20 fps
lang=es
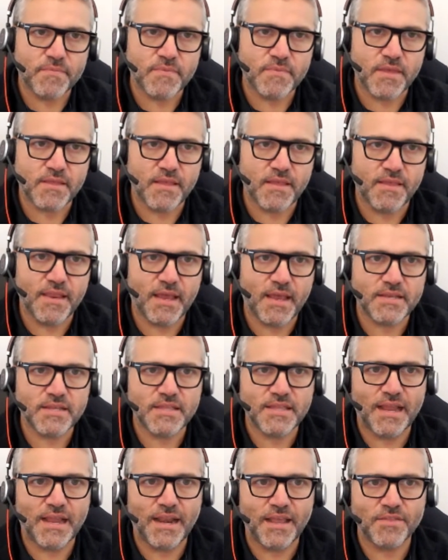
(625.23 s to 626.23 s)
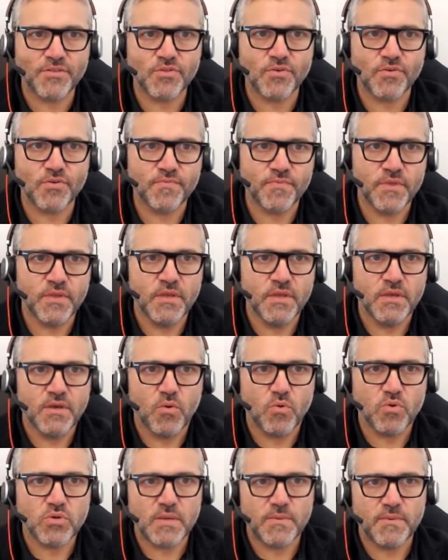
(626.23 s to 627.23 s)
te diría que es de talento
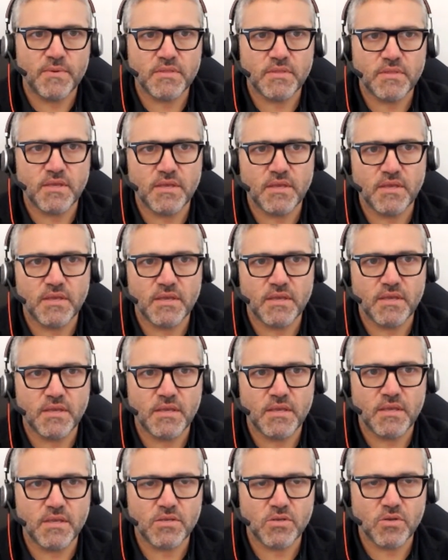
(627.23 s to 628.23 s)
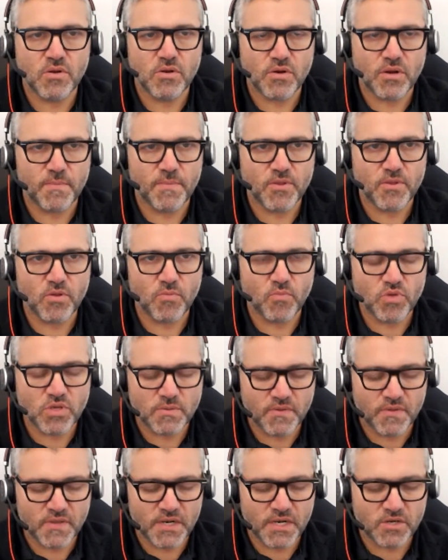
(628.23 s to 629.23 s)
justamente eso lo repito muchas
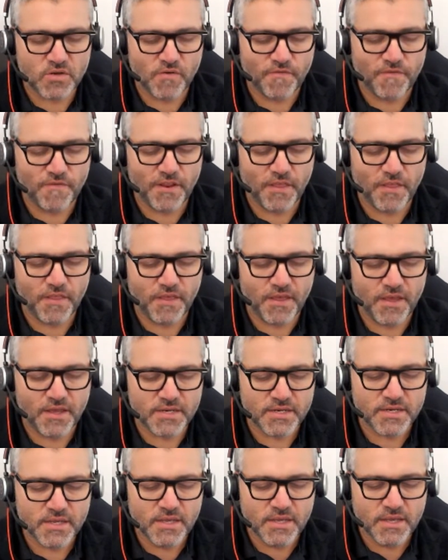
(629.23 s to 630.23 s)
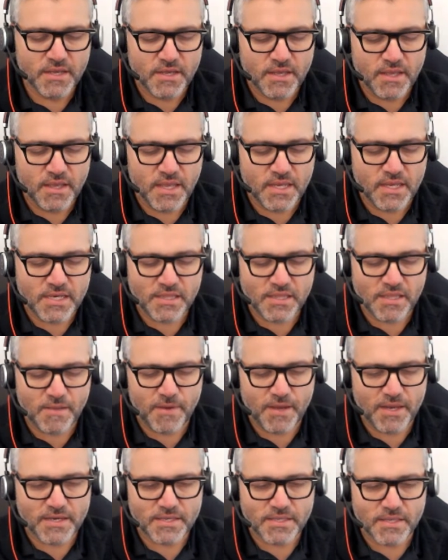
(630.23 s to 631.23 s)
veces en las conferencias y es el
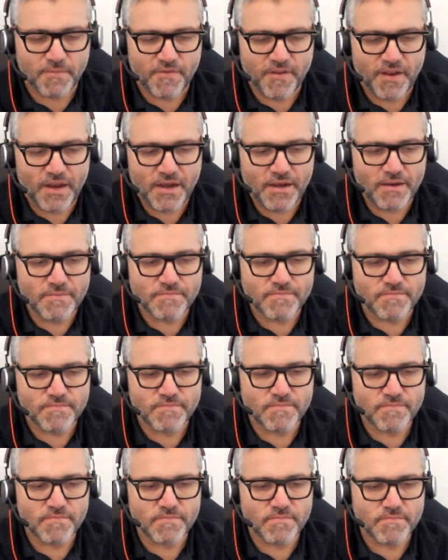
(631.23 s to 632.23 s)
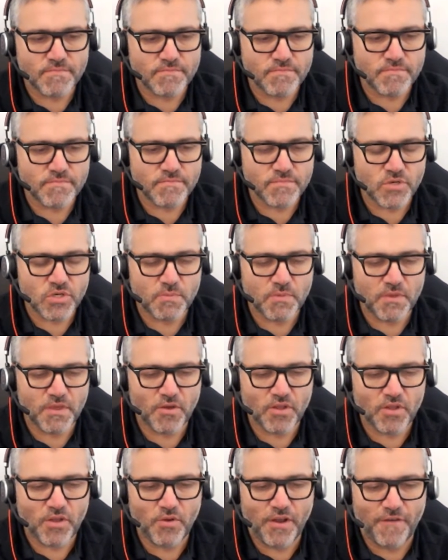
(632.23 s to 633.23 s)
tema este. Al final, mm, yo siempre
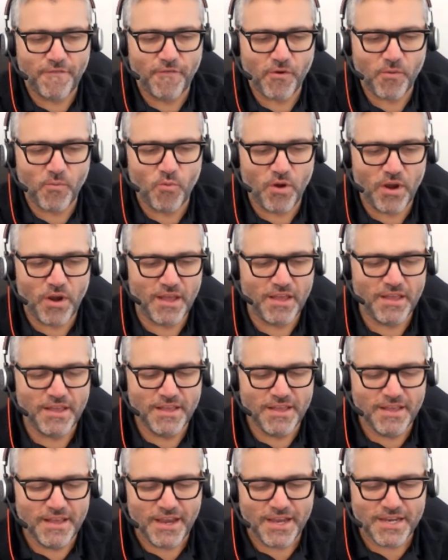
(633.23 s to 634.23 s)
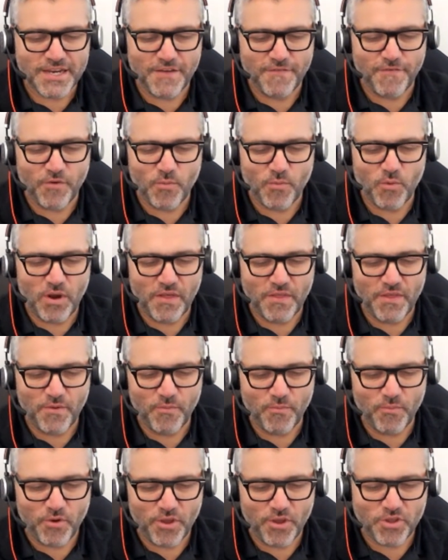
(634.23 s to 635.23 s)
digo que hay una fórmula, que es la fórmula de
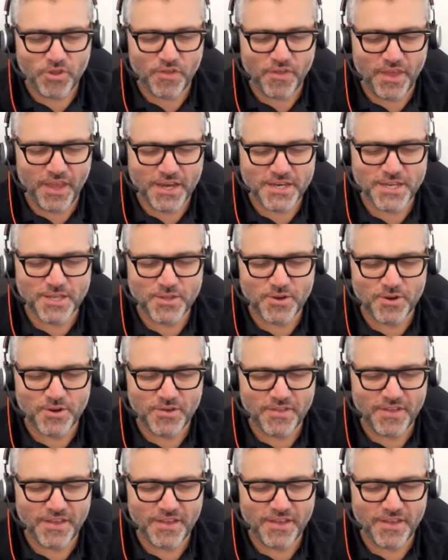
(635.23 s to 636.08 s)
un proyecto de éxito, ¿no?